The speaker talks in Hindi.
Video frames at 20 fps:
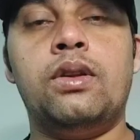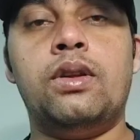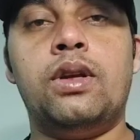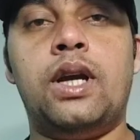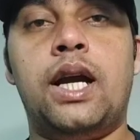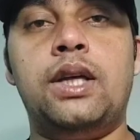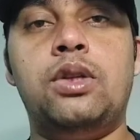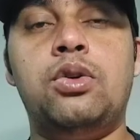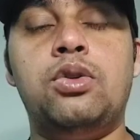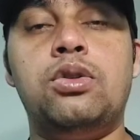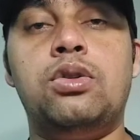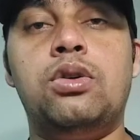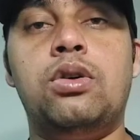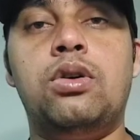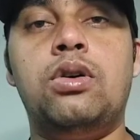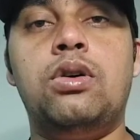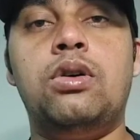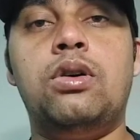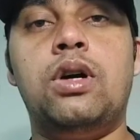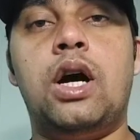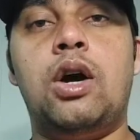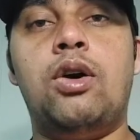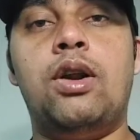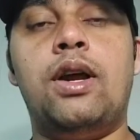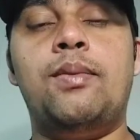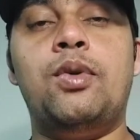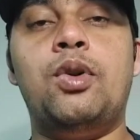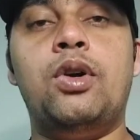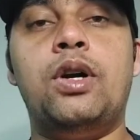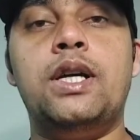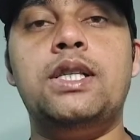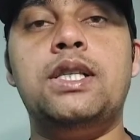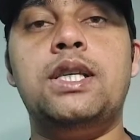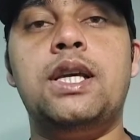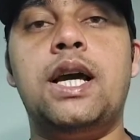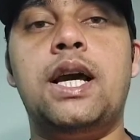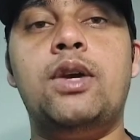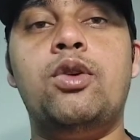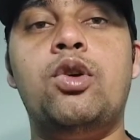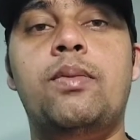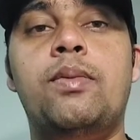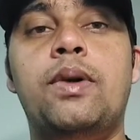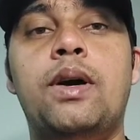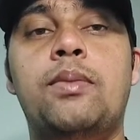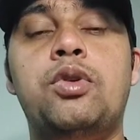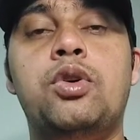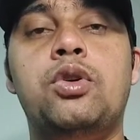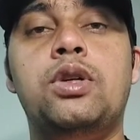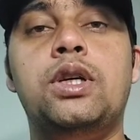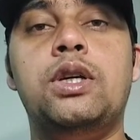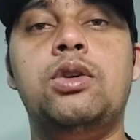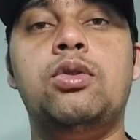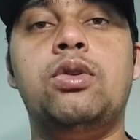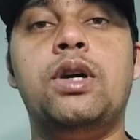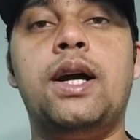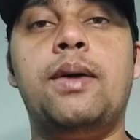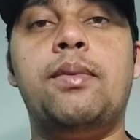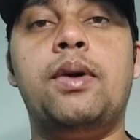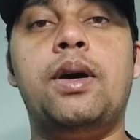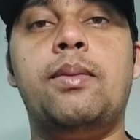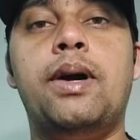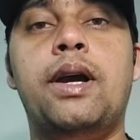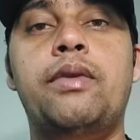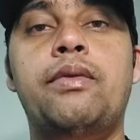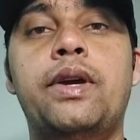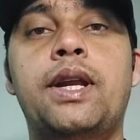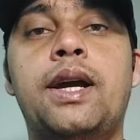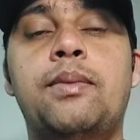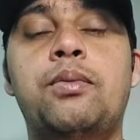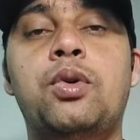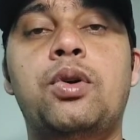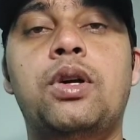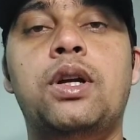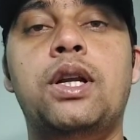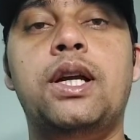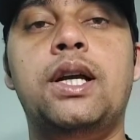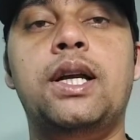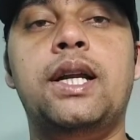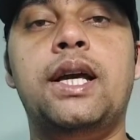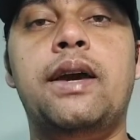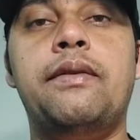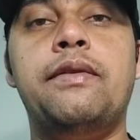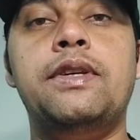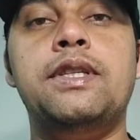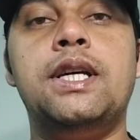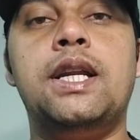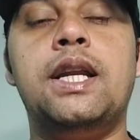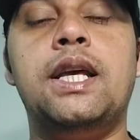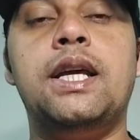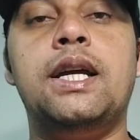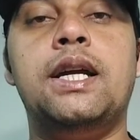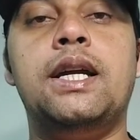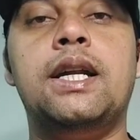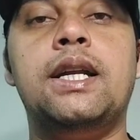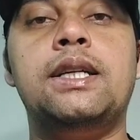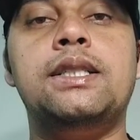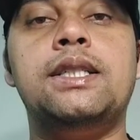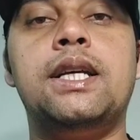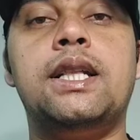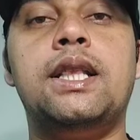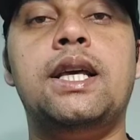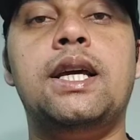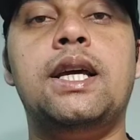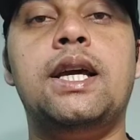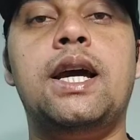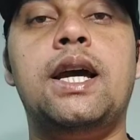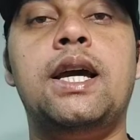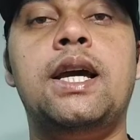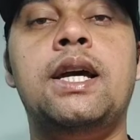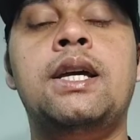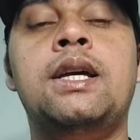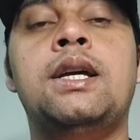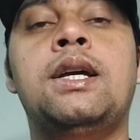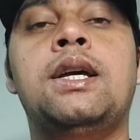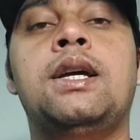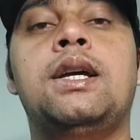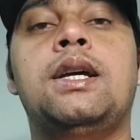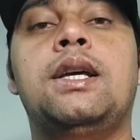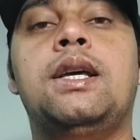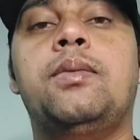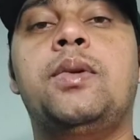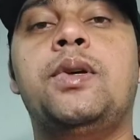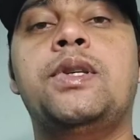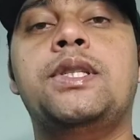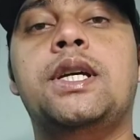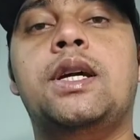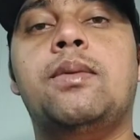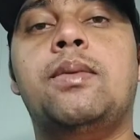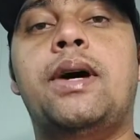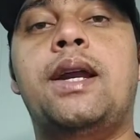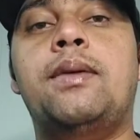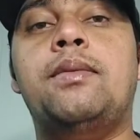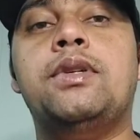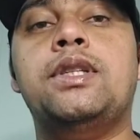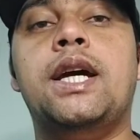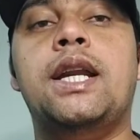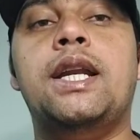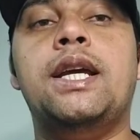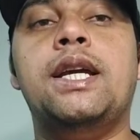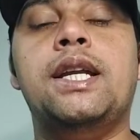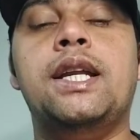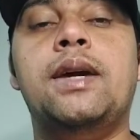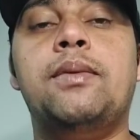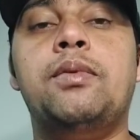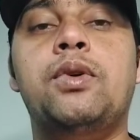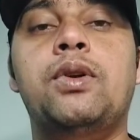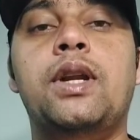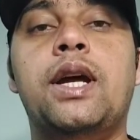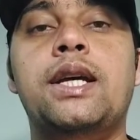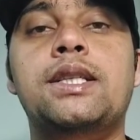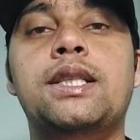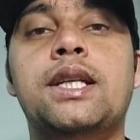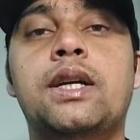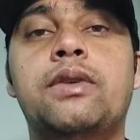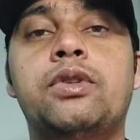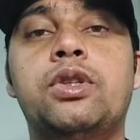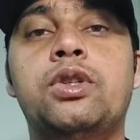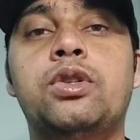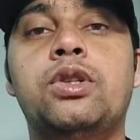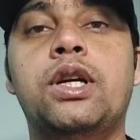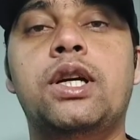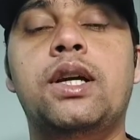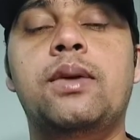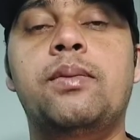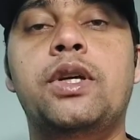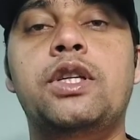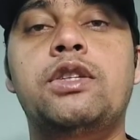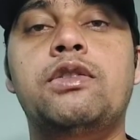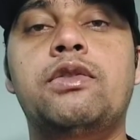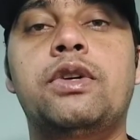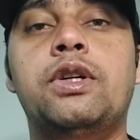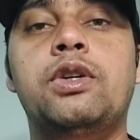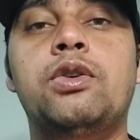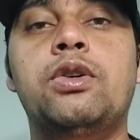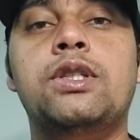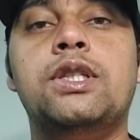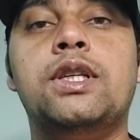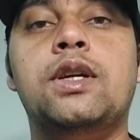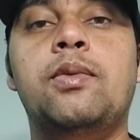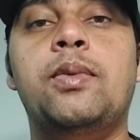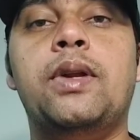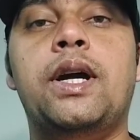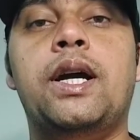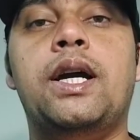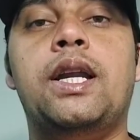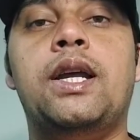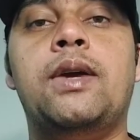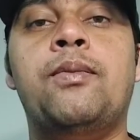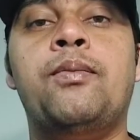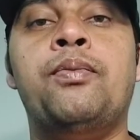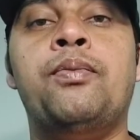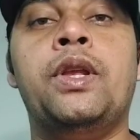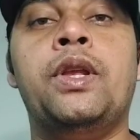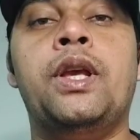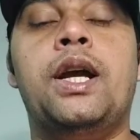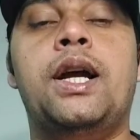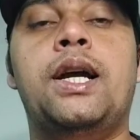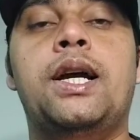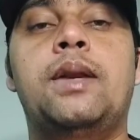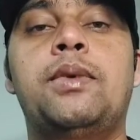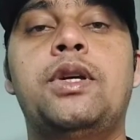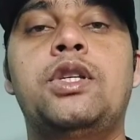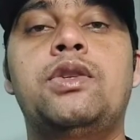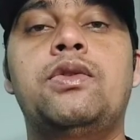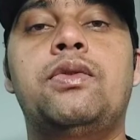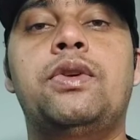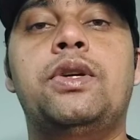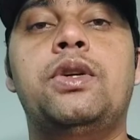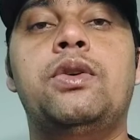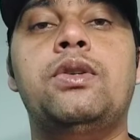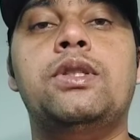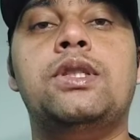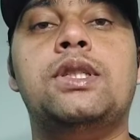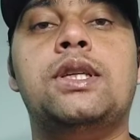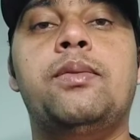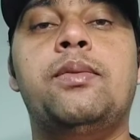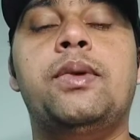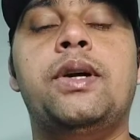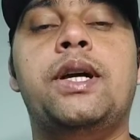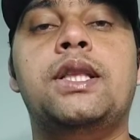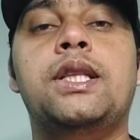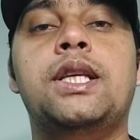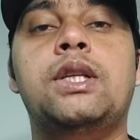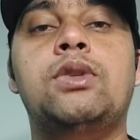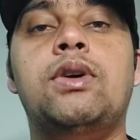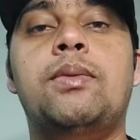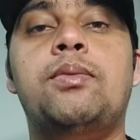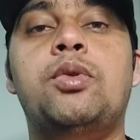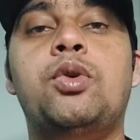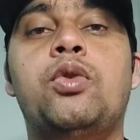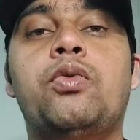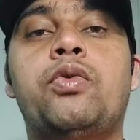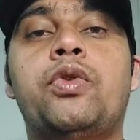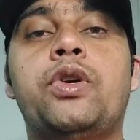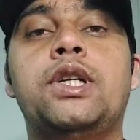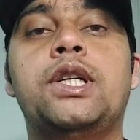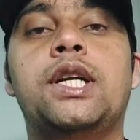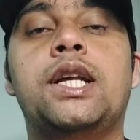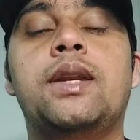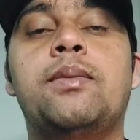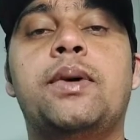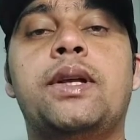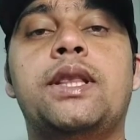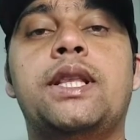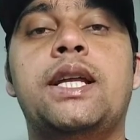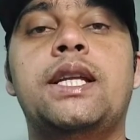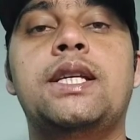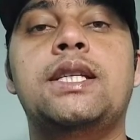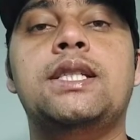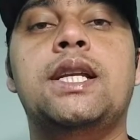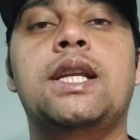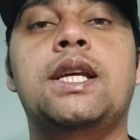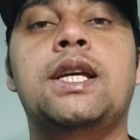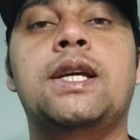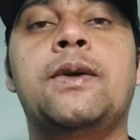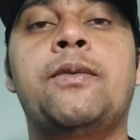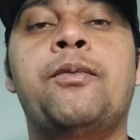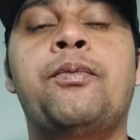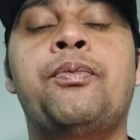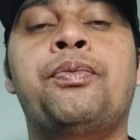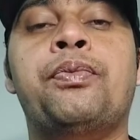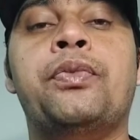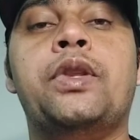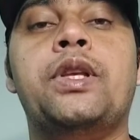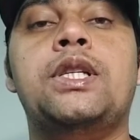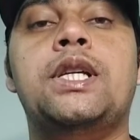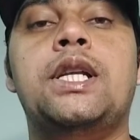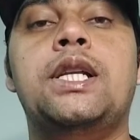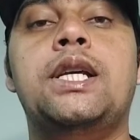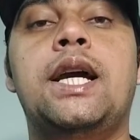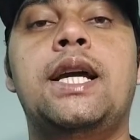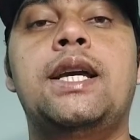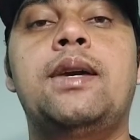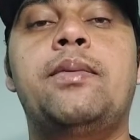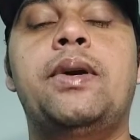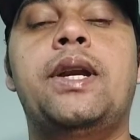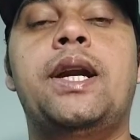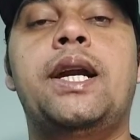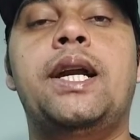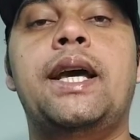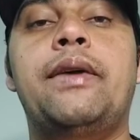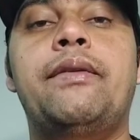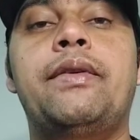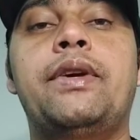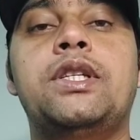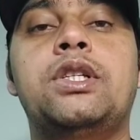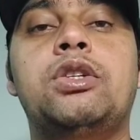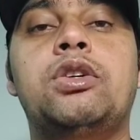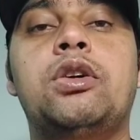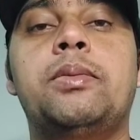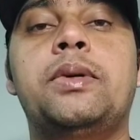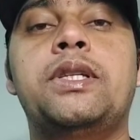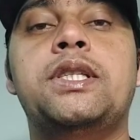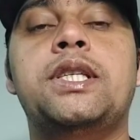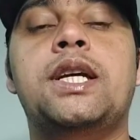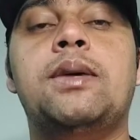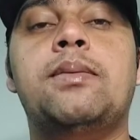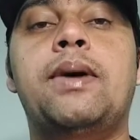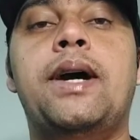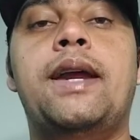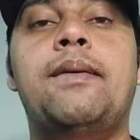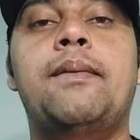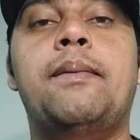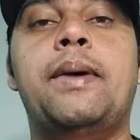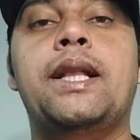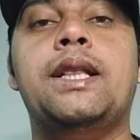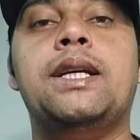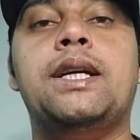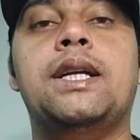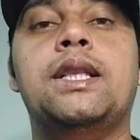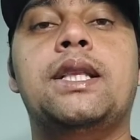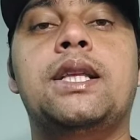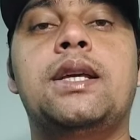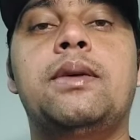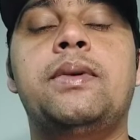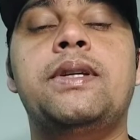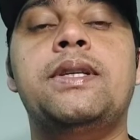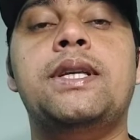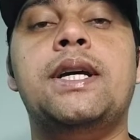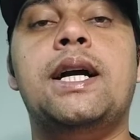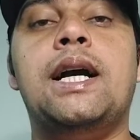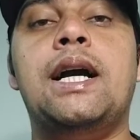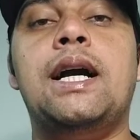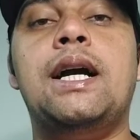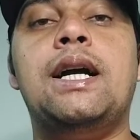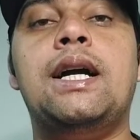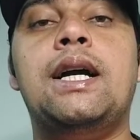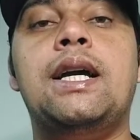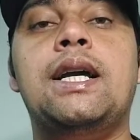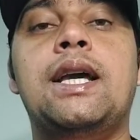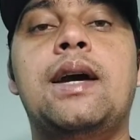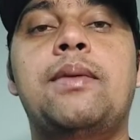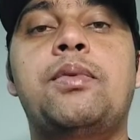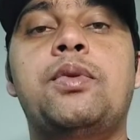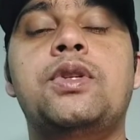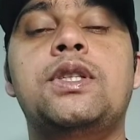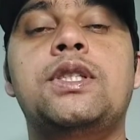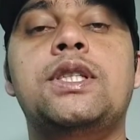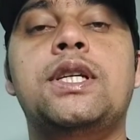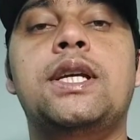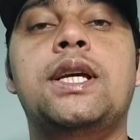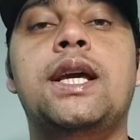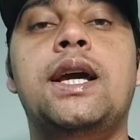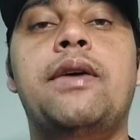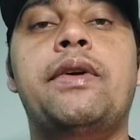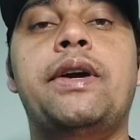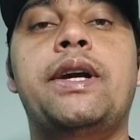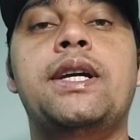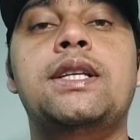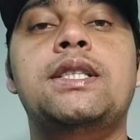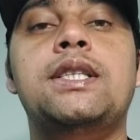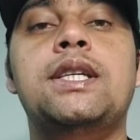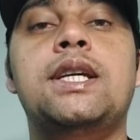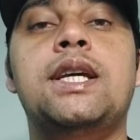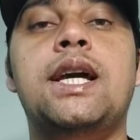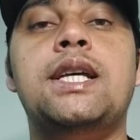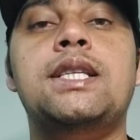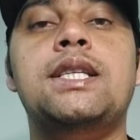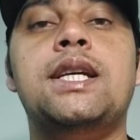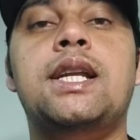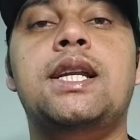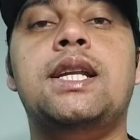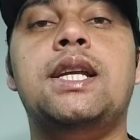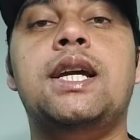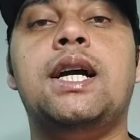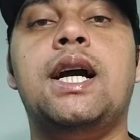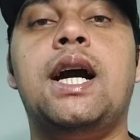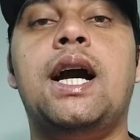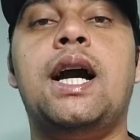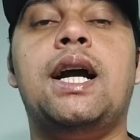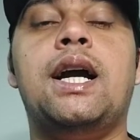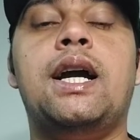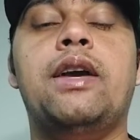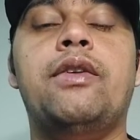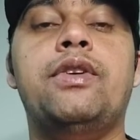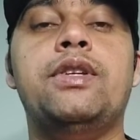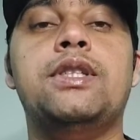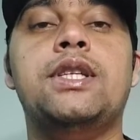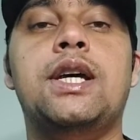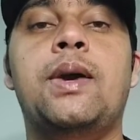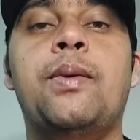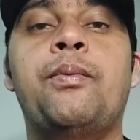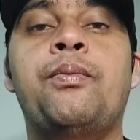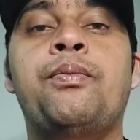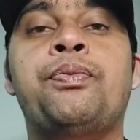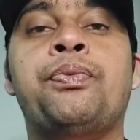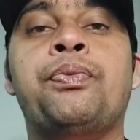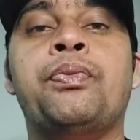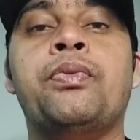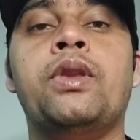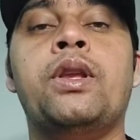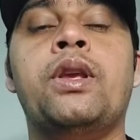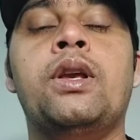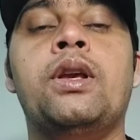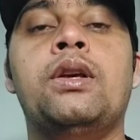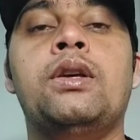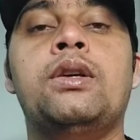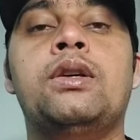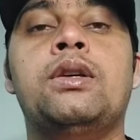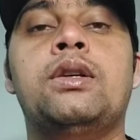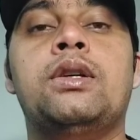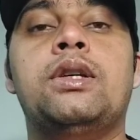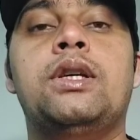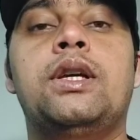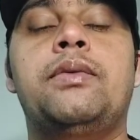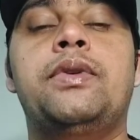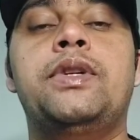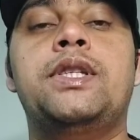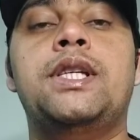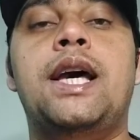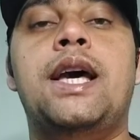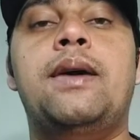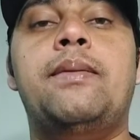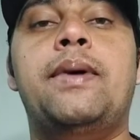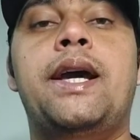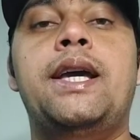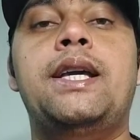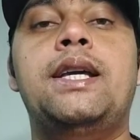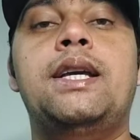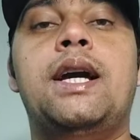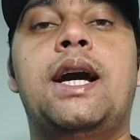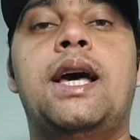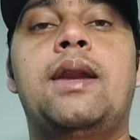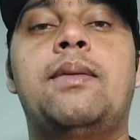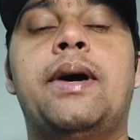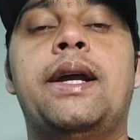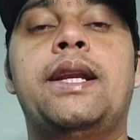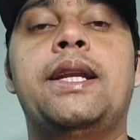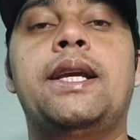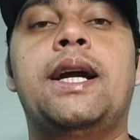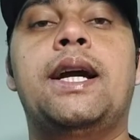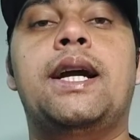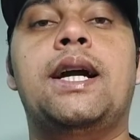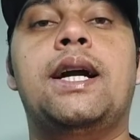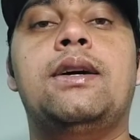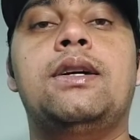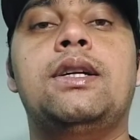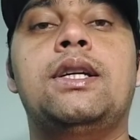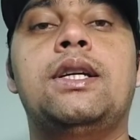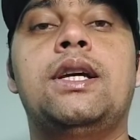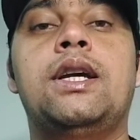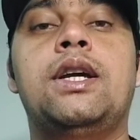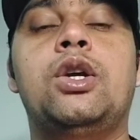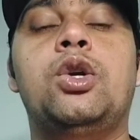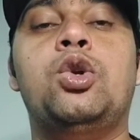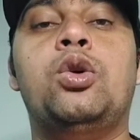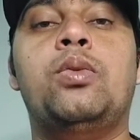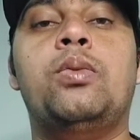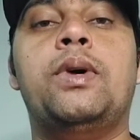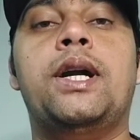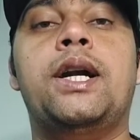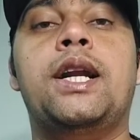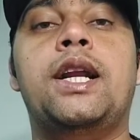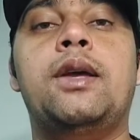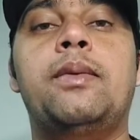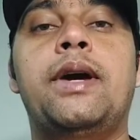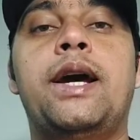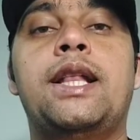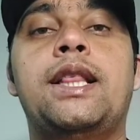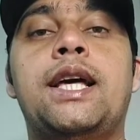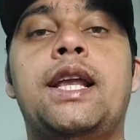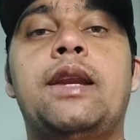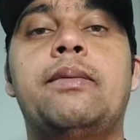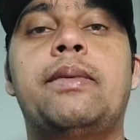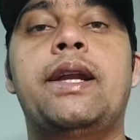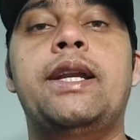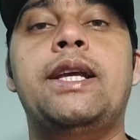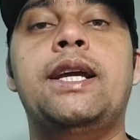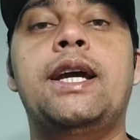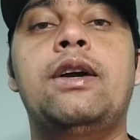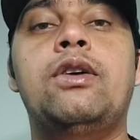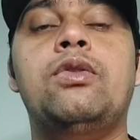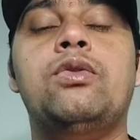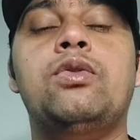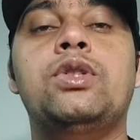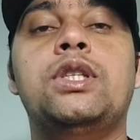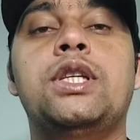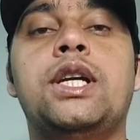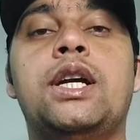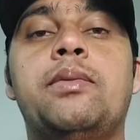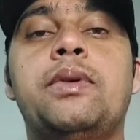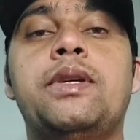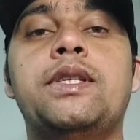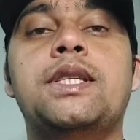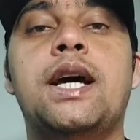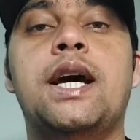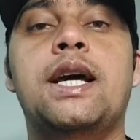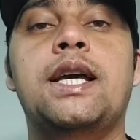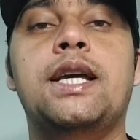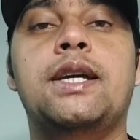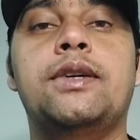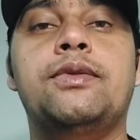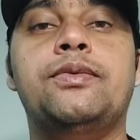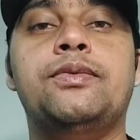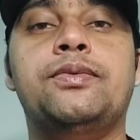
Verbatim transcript: हाय दोस्तों और आप लोग कैसे हैं आई होप आप लोग ठीक होंगे आपका भाई फिर आप लोग के लिए एक नया वीजा नई कंट्री के साथ लेके आया है ये वीजे के बारे में जानने के लिए आप लोग लास्ट तक वीडियो देखिए बीच में वीडियो स्किप ना करें अगर बीच में वीडियो स्किप करते हैं तो आप लोग को फुल डिटेल पता नहीं चलेगी चलिए आइए बिना टाइम वेस्ट किए वीजे के बारे में बात करते हैं वीजा कहाँ का है क्या पोजिशन है क्या वैकेंसी क्या सैलरी है कहाँ का है वीजा है ये वीजा है भाई अल्बानिया का ये यूरोप कंट्री में आता है अल्बानिया उसी का वीजा है ये